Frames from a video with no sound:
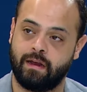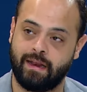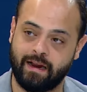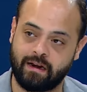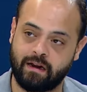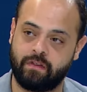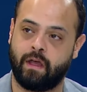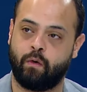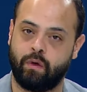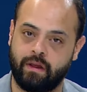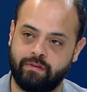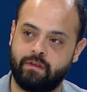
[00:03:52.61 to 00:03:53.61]
للردع
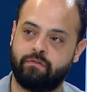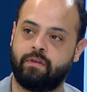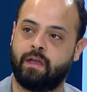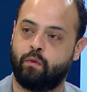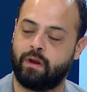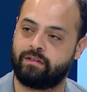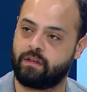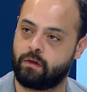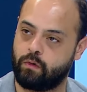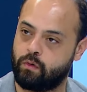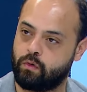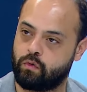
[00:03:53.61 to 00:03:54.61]
ولا الدفاع وليس
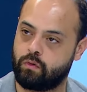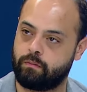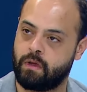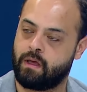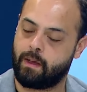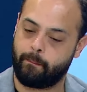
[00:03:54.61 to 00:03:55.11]
للهجوم